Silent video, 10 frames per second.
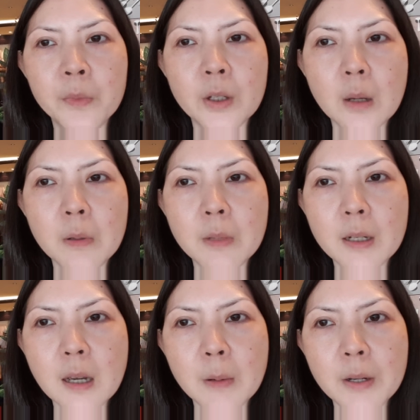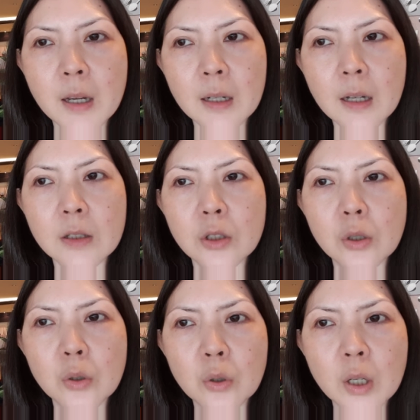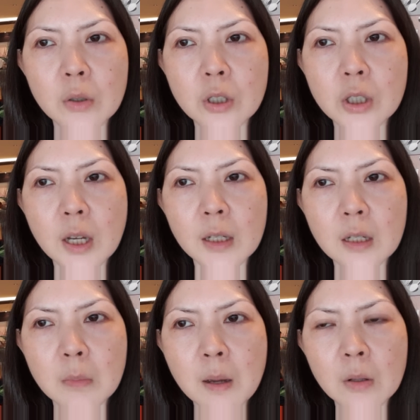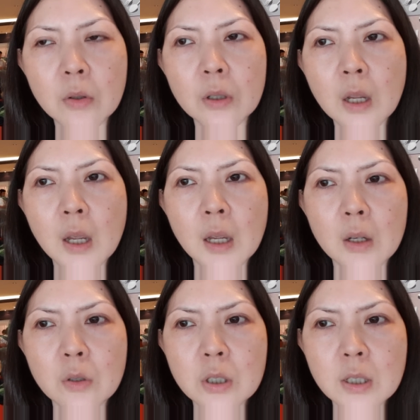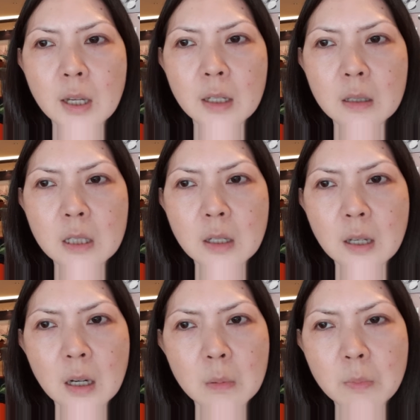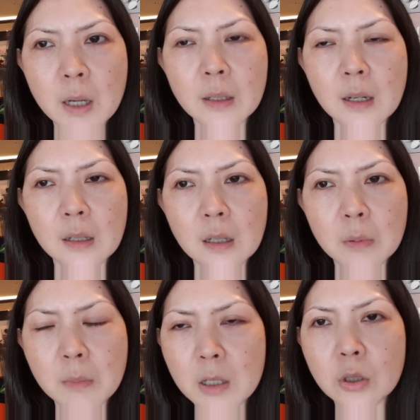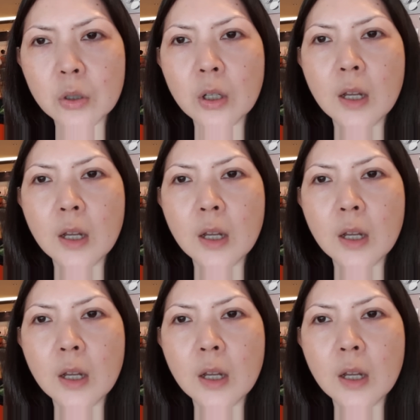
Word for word: tidak membeda-bedakan seluruh Indonesia ingin dibangun Indonesia ingin dijadikan lebih baik dan lebih maju